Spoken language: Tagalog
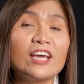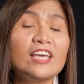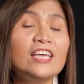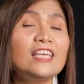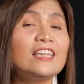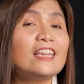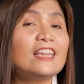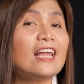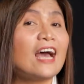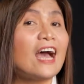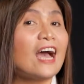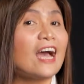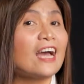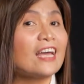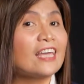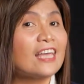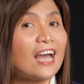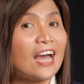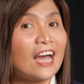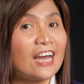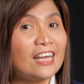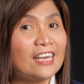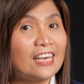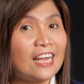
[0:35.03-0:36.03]
ang
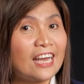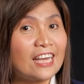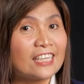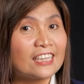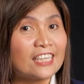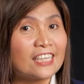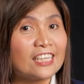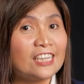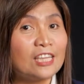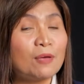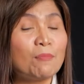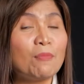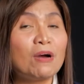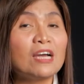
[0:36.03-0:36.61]
hinahayaan natin na